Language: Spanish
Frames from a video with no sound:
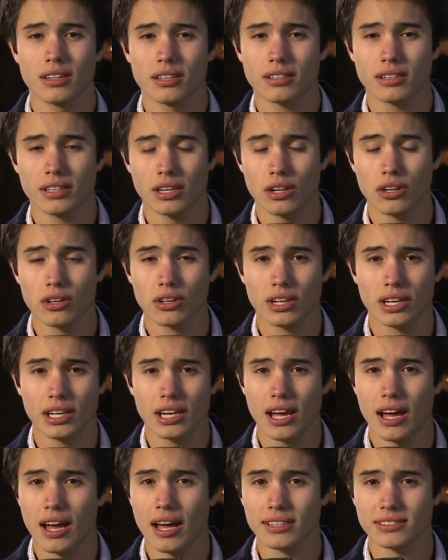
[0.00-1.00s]
creo que
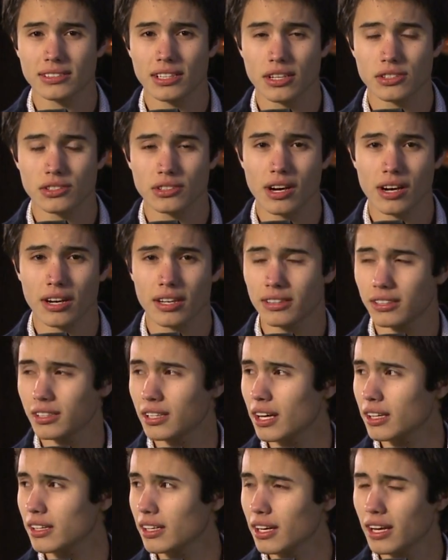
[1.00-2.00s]
la selección
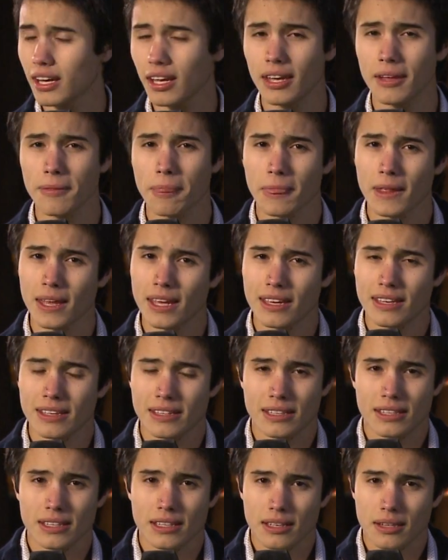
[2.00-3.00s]
argentina tiene
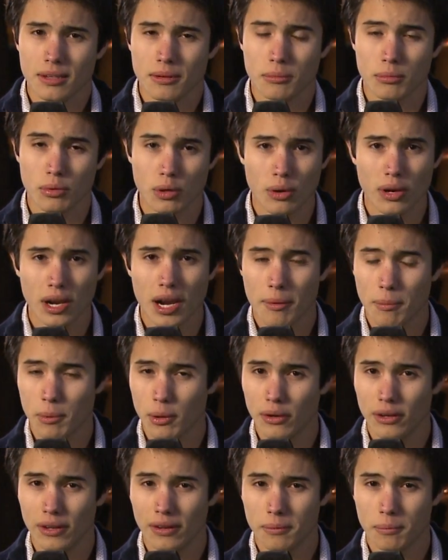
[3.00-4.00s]
muy buenas
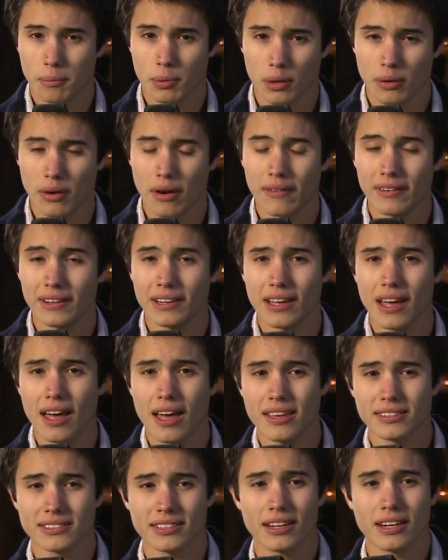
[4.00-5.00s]
probabilidades
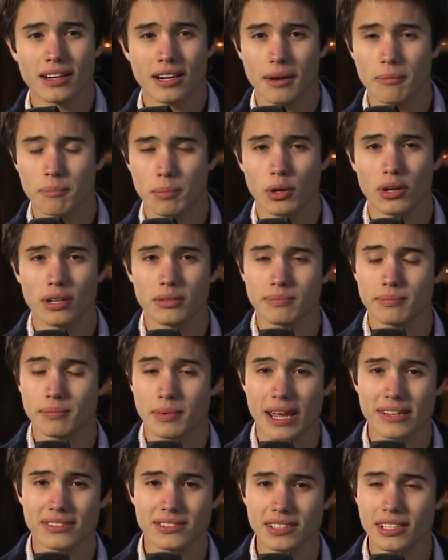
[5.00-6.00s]
de salir campeón en
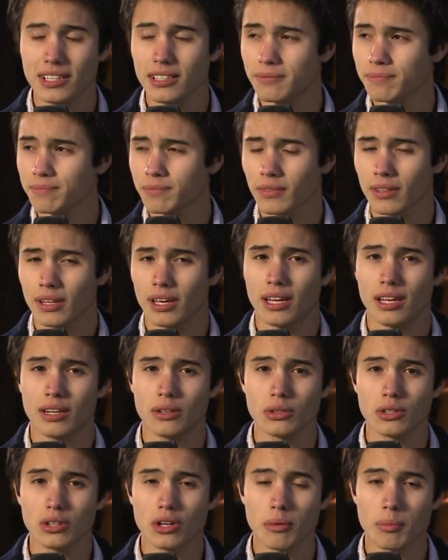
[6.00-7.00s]
Brasil. El
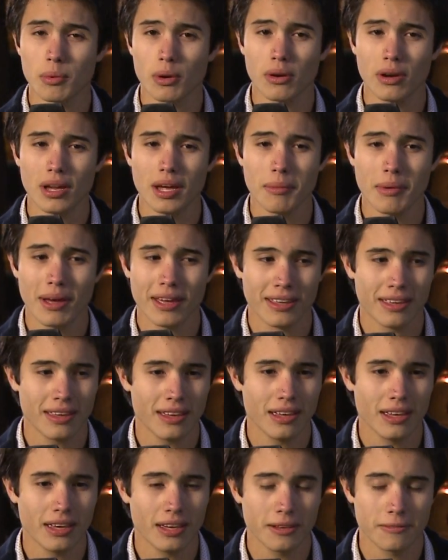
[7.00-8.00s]
único problema es
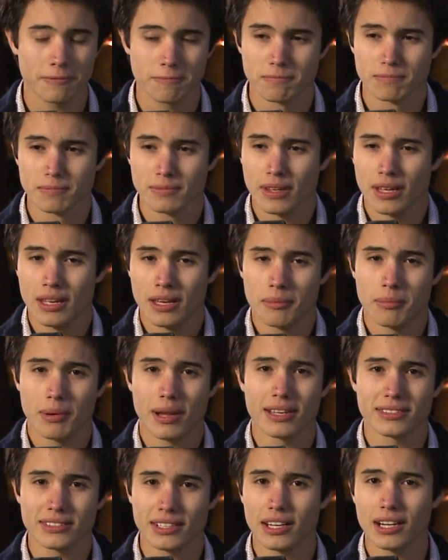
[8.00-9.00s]
que
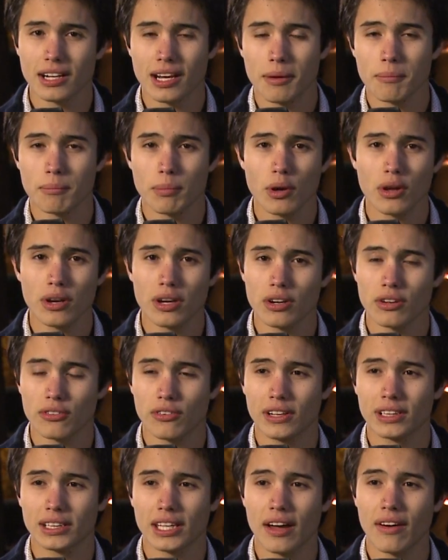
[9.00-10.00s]
para salir campeones nos
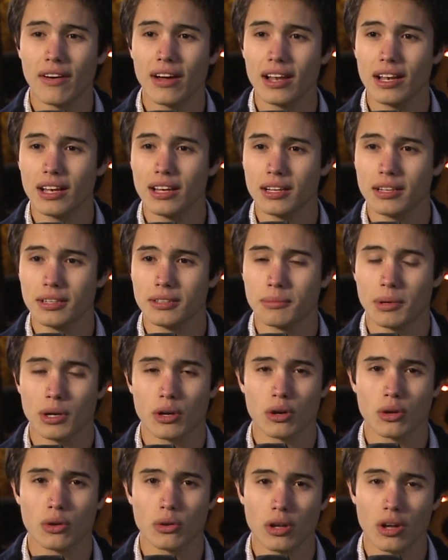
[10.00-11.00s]
faltaba el
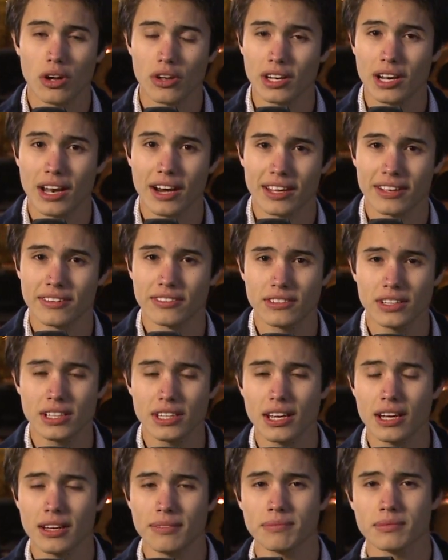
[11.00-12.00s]
mejor jugador de la
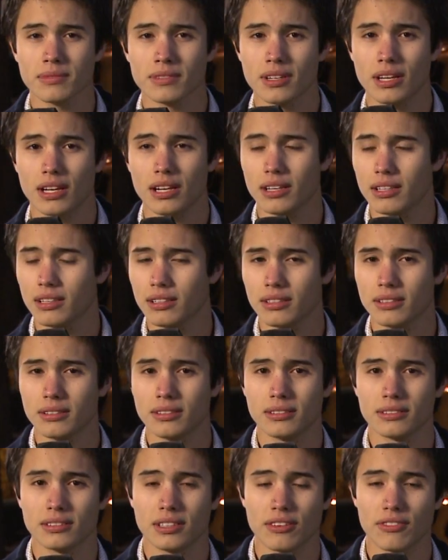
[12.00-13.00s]
Argentina,
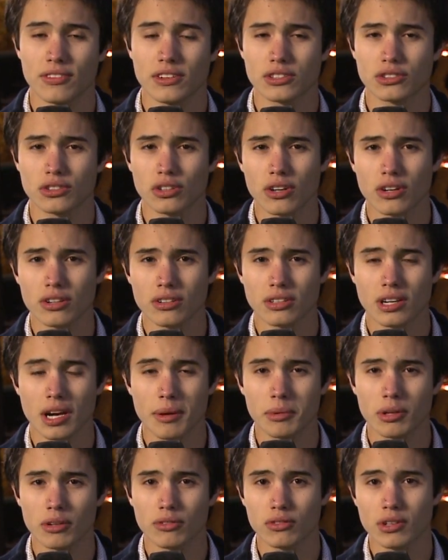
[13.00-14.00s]
el defensor
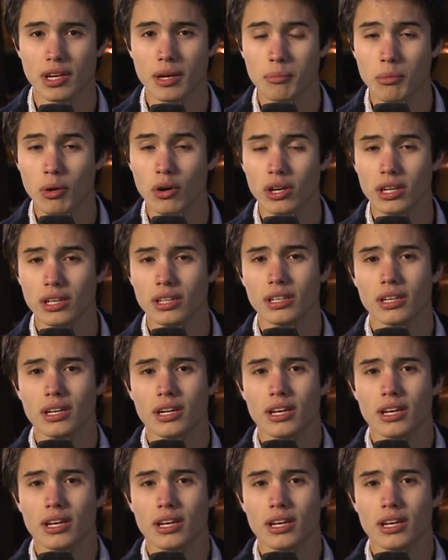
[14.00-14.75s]
Ramiro Funes Mori,